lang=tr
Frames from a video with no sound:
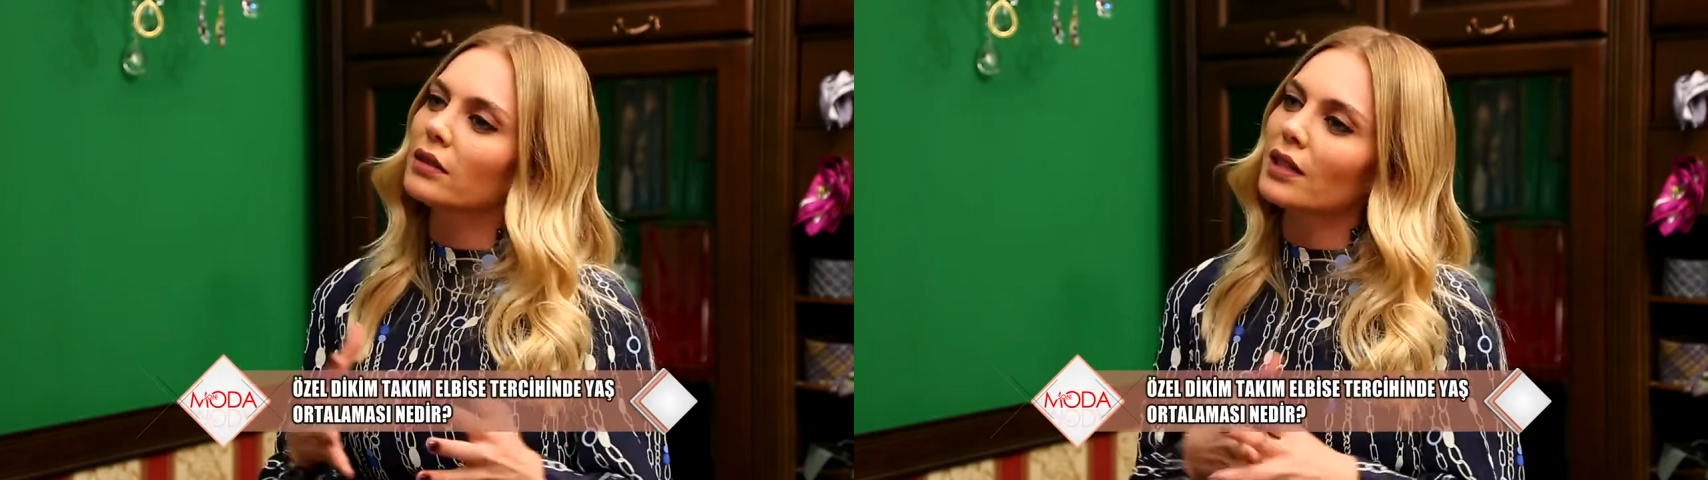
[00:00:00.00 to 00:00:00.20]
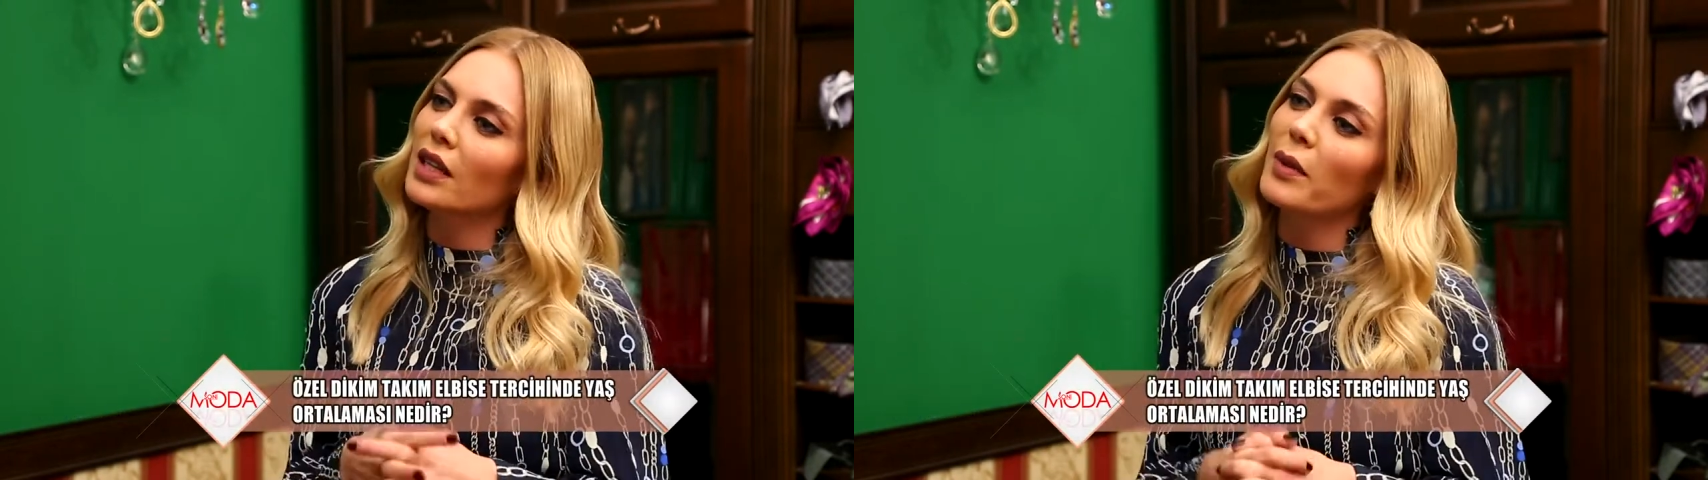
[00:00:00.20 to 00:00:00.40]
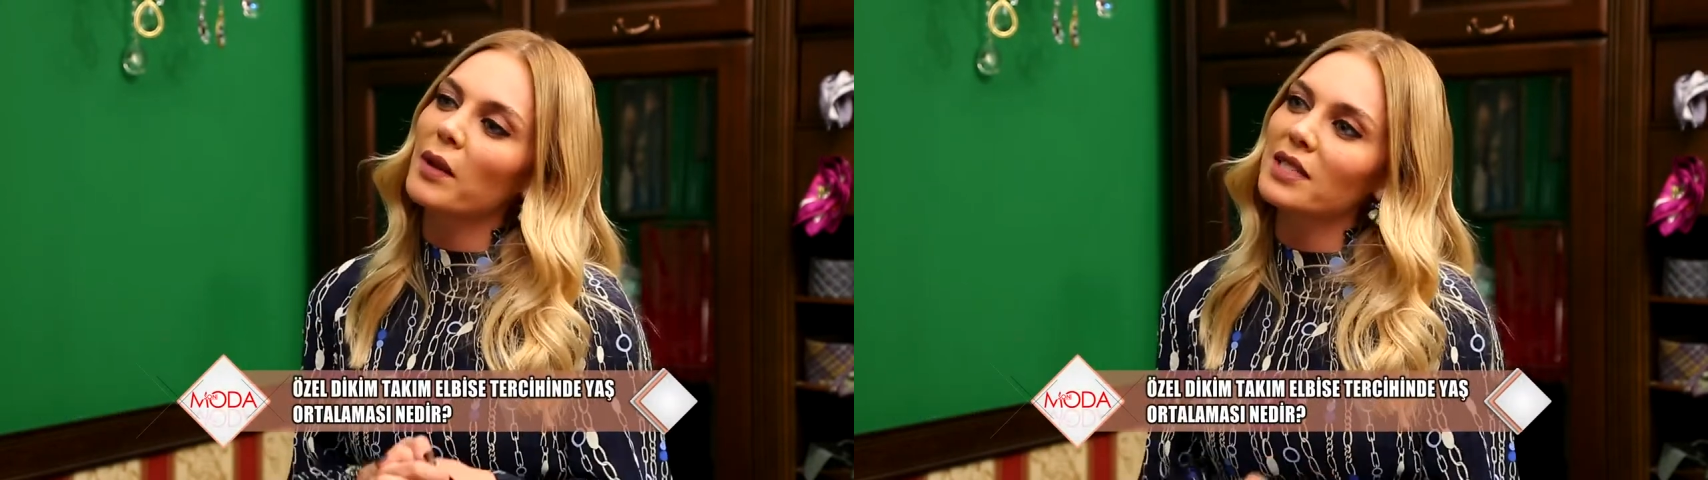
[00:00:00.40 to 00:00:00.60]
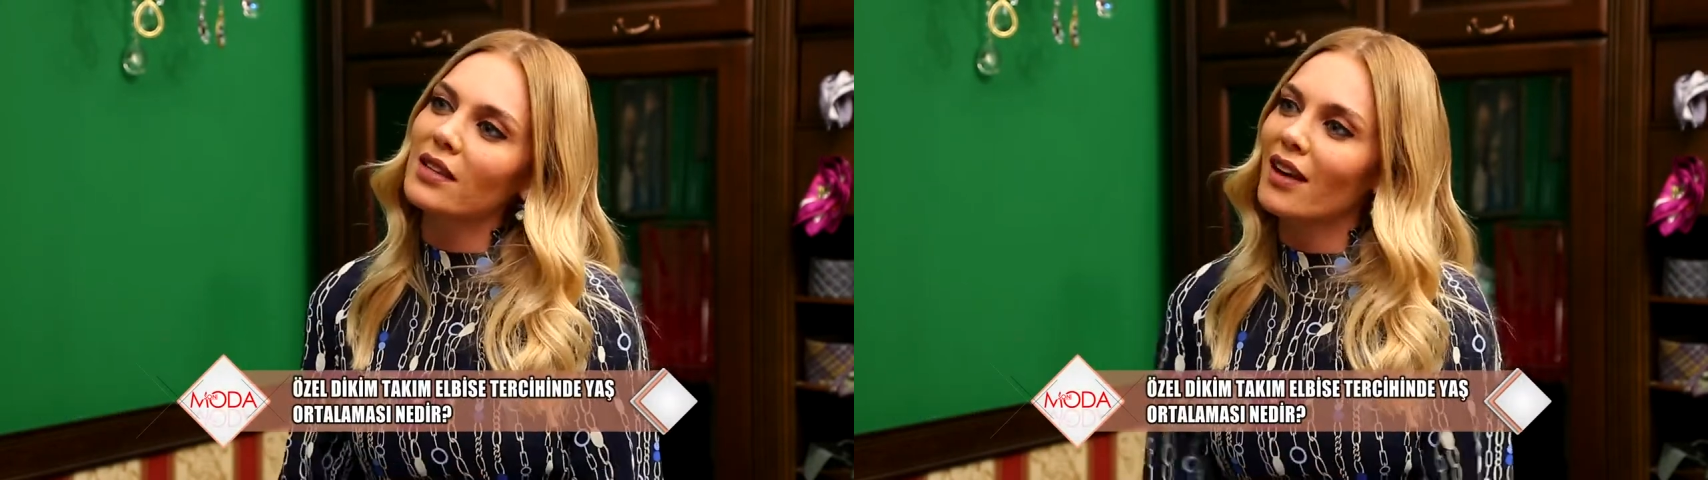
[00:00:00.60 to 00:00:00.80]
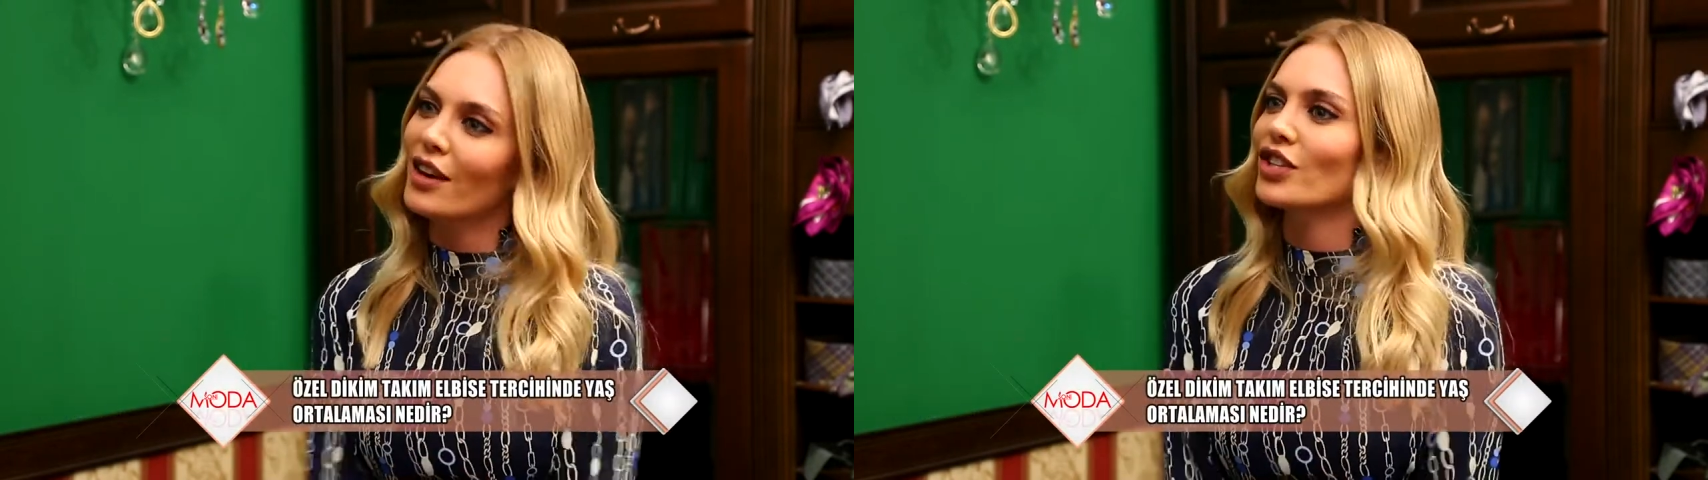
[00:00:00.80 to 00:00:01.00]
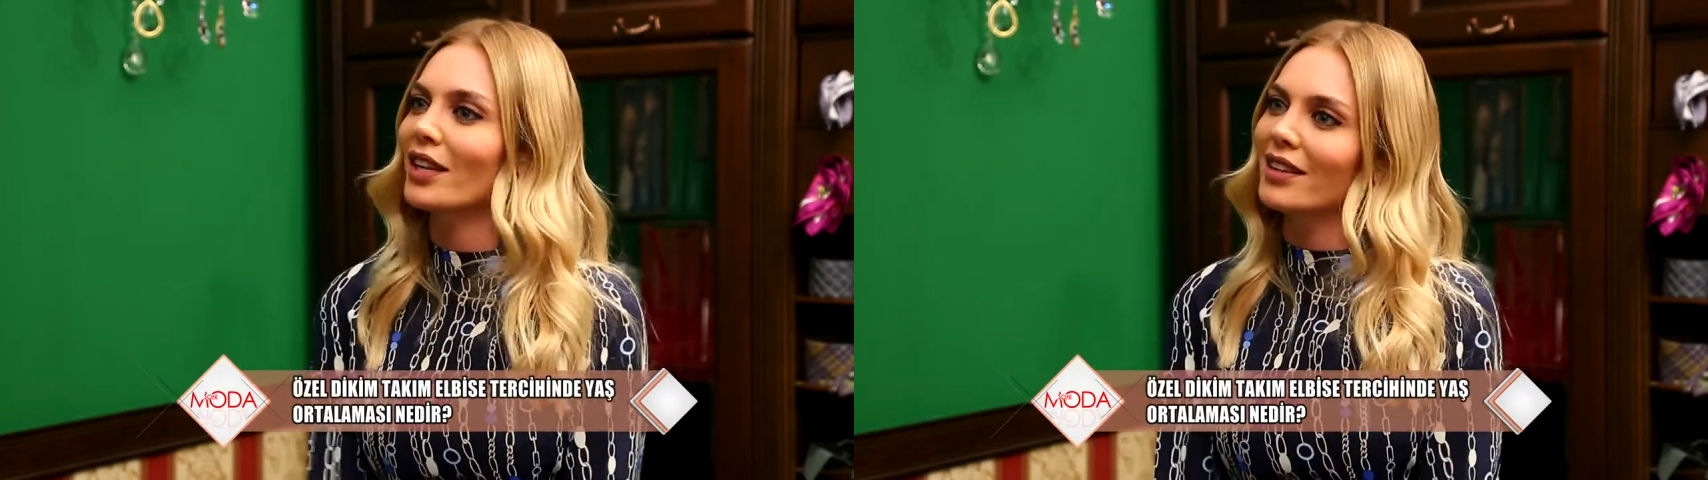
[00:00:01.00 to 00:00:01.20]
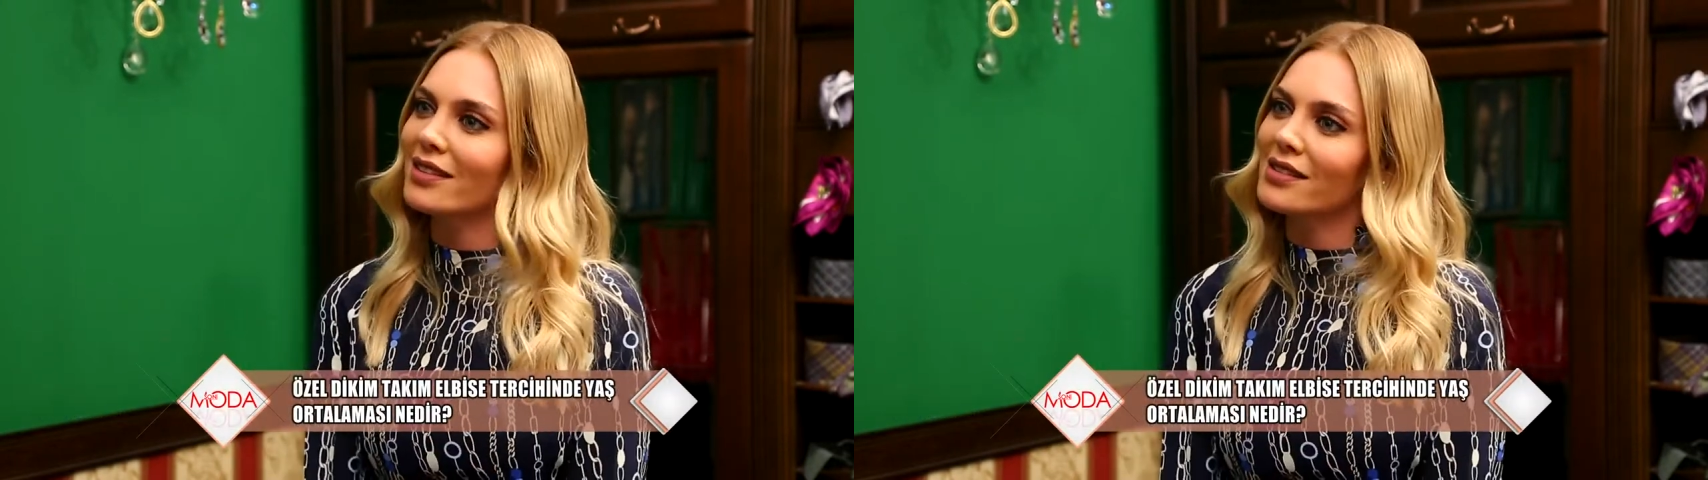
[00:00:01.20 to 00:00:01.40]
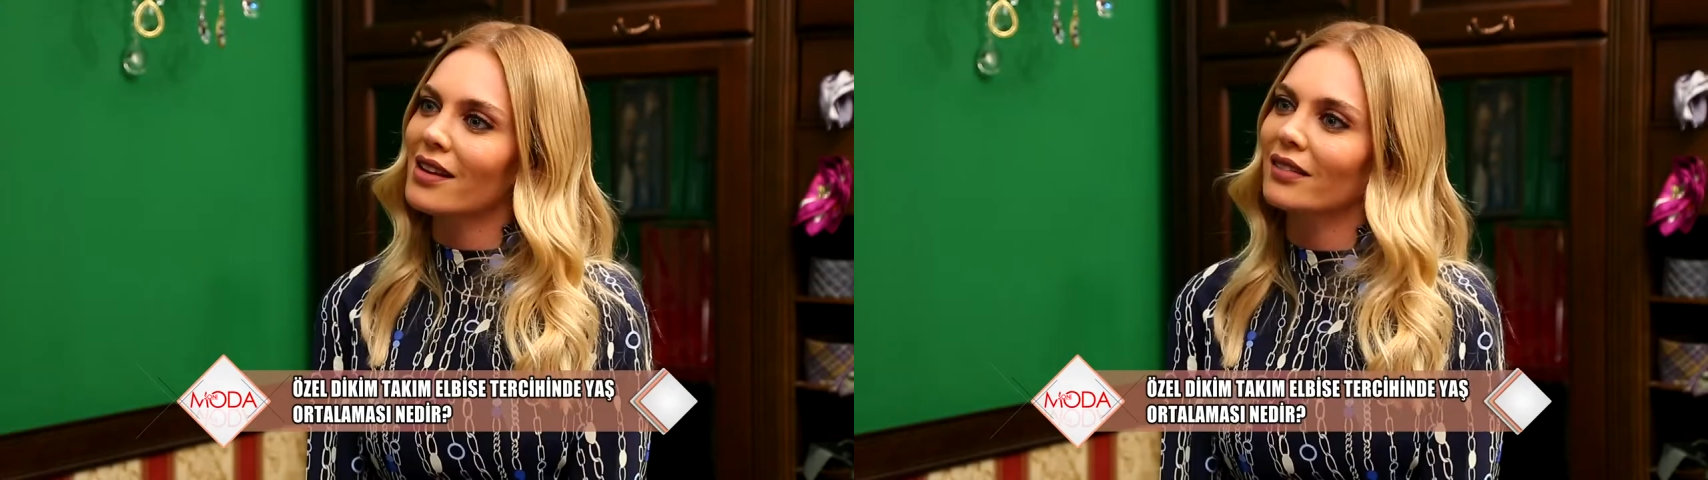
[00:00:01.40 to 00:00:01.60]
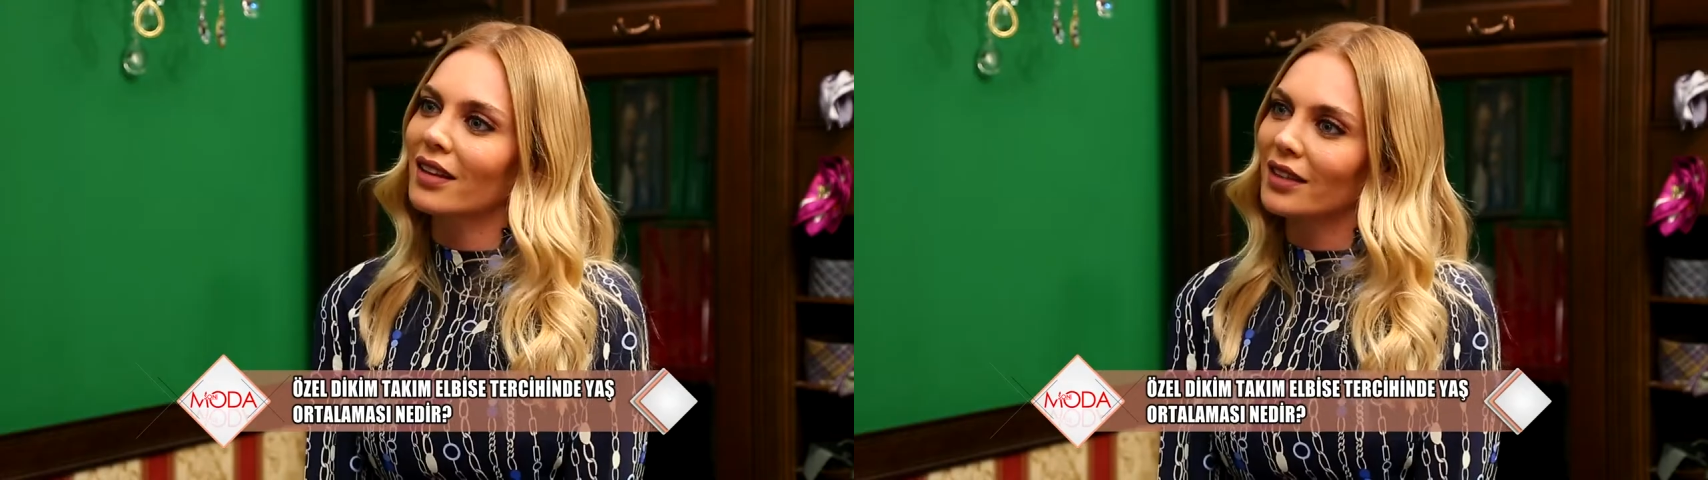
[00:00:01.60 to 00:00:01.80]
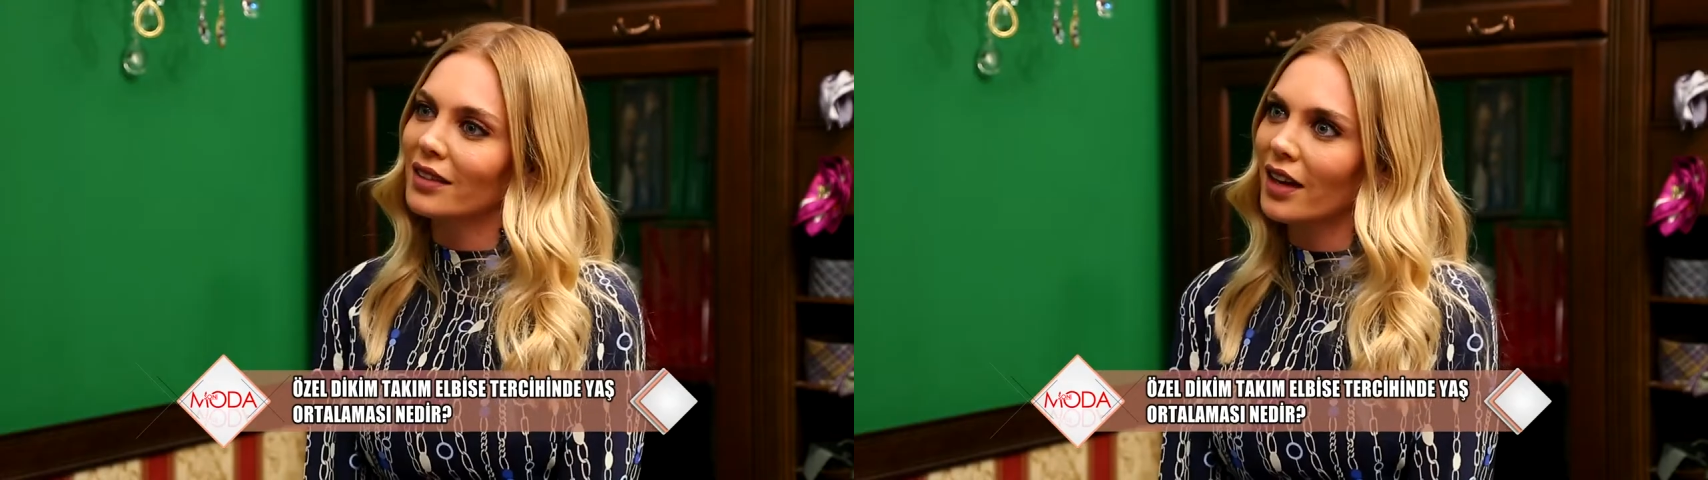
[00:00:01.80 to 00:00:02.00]
takım elbise tercih eden
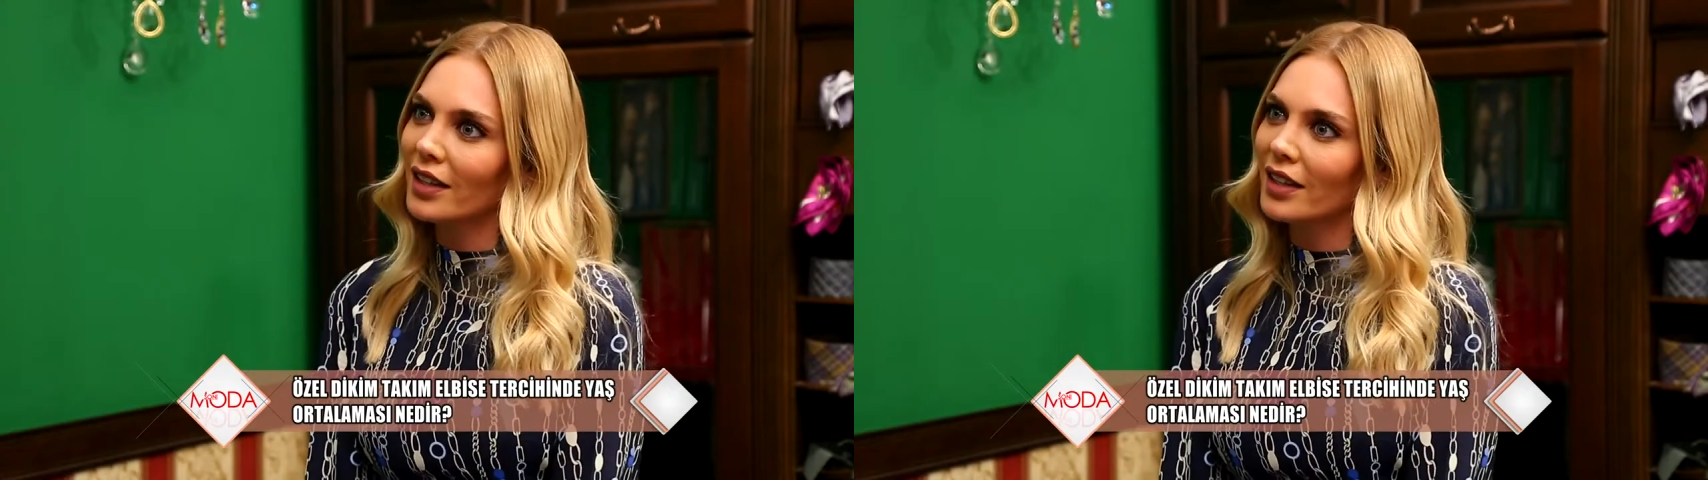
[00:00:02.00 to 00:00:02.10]
insanlarda?